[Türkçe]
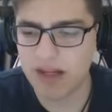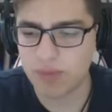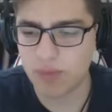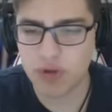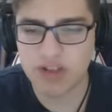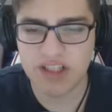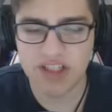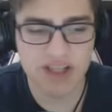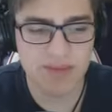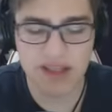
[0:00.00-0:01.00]
amanın bu bunun
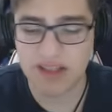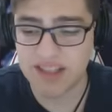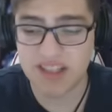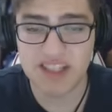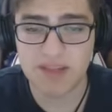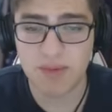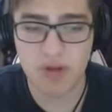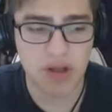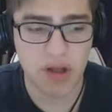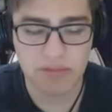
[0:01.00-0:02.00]
signature'ı mıydı? Signature
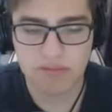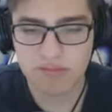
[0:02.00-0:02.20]
bu muydu?